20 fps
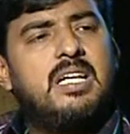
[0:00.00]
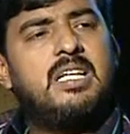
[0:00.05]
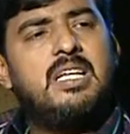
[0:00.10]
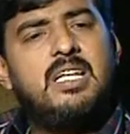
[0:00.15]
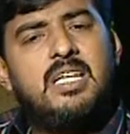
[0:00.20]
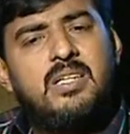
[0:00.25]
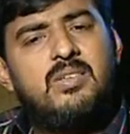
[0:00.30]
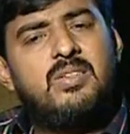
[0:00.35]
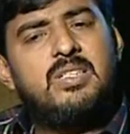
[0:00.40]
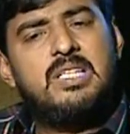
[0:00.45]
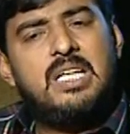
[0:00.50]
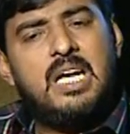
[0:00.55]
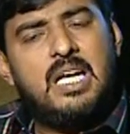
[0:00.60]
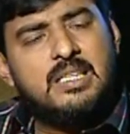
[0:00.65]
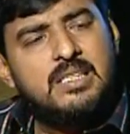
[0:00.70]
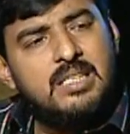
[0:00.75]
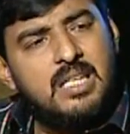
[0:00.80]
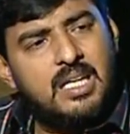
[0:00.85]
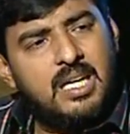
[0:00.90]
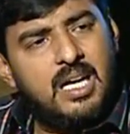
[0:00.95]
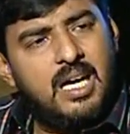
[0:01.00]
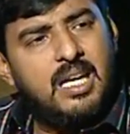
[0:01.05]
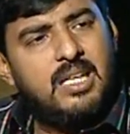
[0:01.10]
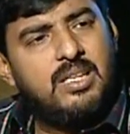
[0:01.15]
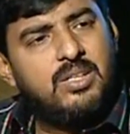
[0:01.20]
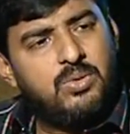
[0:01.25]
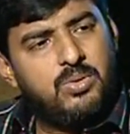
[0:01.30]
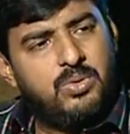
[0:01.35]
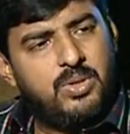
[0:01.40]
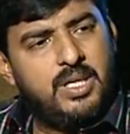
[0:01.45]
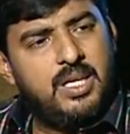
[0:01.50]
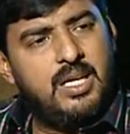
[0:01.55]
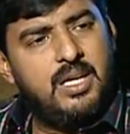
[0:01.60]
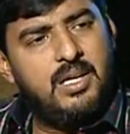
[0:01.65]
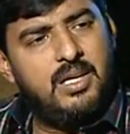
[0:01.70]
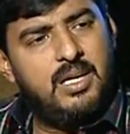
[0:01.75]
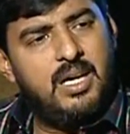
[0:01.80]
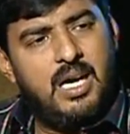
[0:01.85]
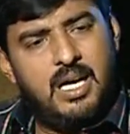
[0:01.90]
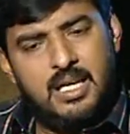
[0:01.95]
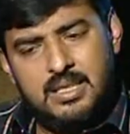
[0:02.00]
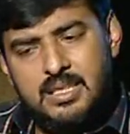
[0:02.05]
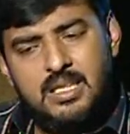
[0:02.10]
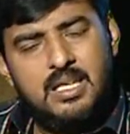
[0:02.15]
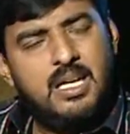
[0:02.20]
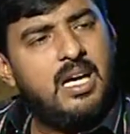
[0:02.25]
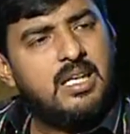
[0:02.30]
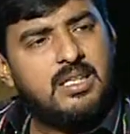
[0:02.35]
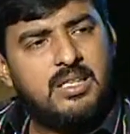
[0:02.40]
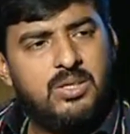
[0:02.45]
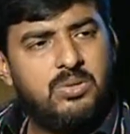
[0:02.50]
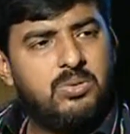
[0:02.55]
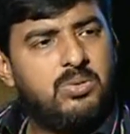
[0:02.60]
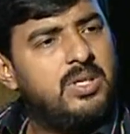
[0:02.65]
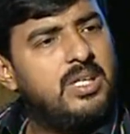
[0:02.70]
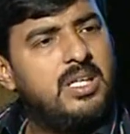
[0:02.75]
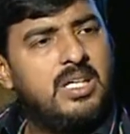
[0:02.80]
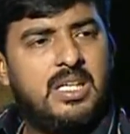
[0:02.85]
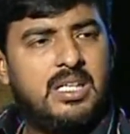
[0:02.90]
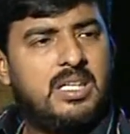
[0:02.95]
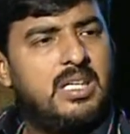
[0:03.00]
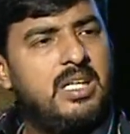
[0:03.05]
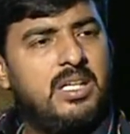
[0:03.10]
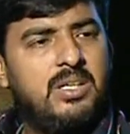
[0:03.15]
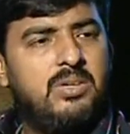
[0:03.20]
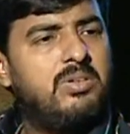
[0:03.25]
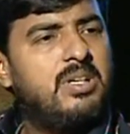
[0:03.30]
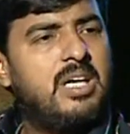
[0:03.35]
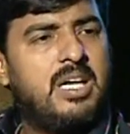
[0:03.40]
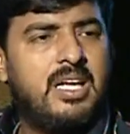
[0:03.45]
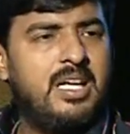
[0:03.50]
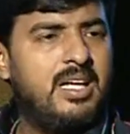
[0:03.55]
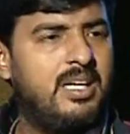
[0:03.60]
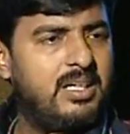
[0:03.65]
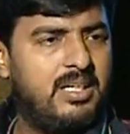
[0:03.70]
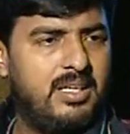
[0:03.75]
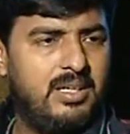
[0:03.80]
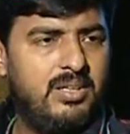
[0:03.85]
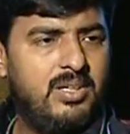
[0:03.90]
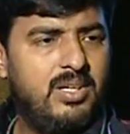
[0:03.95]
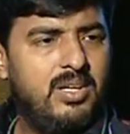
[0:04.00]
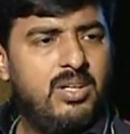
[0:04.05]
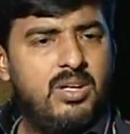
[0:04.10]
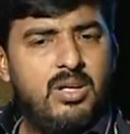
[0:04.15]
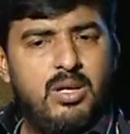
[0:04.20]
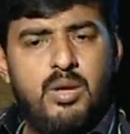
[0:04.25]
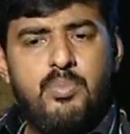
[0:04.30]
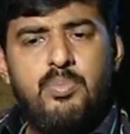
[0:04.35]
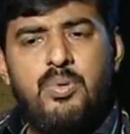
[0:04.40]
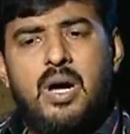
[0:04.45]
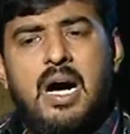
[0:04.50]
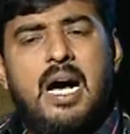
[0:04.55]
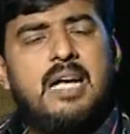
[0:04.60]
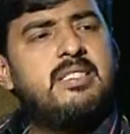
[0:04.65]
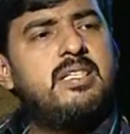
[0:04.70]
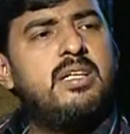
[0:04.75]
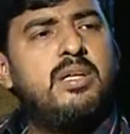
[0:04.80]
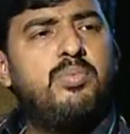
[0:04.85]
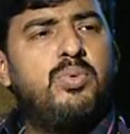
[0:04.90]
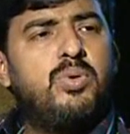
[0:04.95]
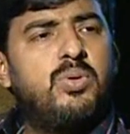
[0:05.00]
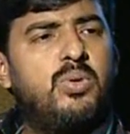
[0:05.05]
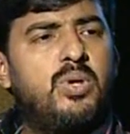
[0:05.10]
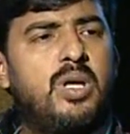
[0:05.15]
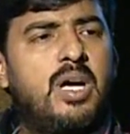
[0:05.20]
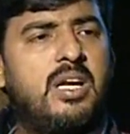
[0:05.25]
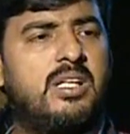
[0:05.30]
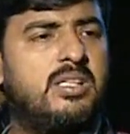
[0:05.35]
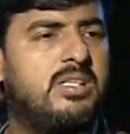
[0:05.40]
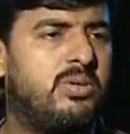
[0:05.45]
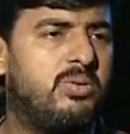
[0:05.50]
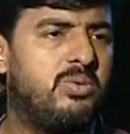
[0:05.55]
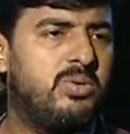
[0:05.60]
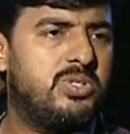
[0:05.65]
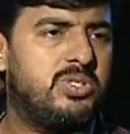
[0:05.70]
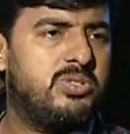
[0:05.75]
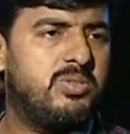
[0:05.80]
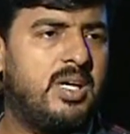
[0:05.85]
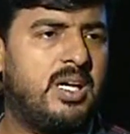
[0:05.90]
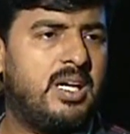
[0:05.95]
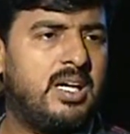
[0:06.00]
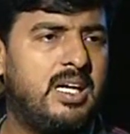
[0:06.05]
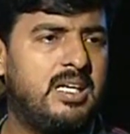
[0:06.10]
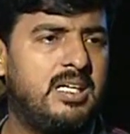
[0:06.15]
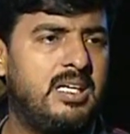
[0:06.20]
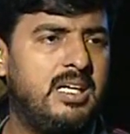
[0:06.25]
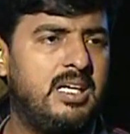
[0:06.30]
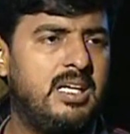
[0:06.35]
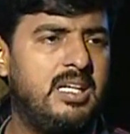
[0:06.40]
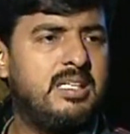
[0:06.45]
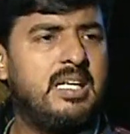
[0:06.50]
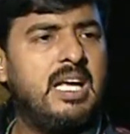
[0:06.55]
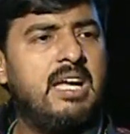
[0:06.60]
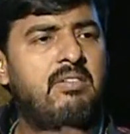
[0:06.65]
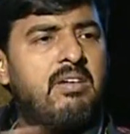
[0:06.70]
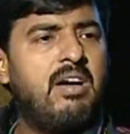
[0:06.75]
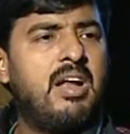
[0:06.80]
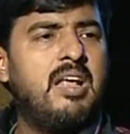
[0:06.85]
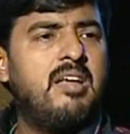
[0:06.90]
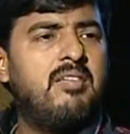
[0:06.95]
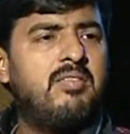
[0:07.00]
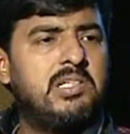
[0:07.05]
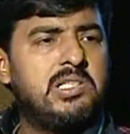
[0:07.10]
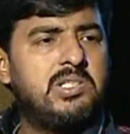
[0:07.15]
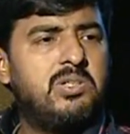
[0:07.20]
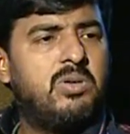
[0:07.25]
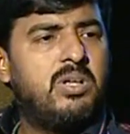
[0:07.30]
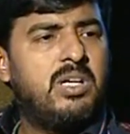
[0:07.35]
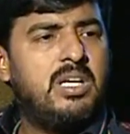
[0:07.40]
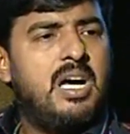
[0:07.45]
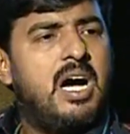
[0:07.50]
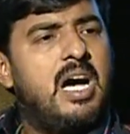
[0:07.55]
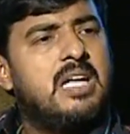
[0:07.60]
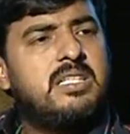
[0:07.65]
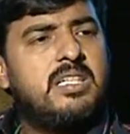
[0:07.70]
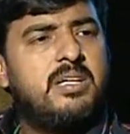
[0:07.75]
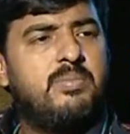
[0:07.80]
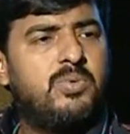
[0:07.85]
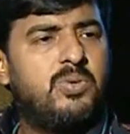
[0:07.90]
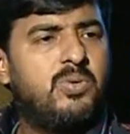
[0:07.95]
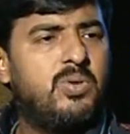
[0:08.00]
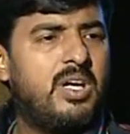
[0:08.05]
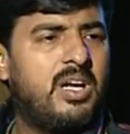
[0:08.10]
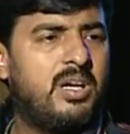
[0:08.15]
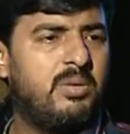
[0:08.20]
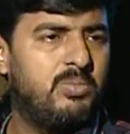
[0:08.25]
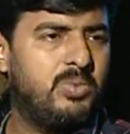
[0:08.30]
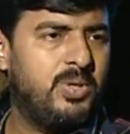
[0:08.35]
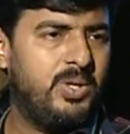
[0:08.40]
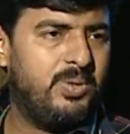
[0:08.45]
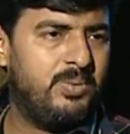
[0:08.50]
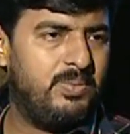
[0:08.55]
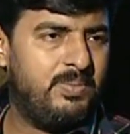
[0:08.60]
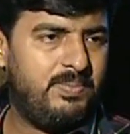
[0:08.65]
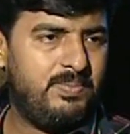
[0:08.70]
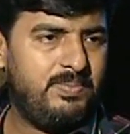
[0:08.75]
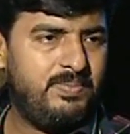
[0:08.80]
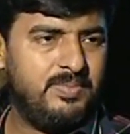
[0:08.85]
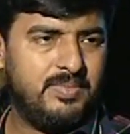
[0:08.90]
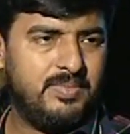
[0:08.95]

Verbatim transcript: கட்டளைகள் வந்து அந்த காலத்துக்குரிய அந்த நாட்களுக்குரிய கட்டளைகளும் நிறைய இருக்குது இப்போ ஆசரிப்பு கூடாரத்தை குறித்து வர கட்டளைகள் தேவாலயம் வந்த உடனே ஆசரிப்பு கூடாரம் போயிடும்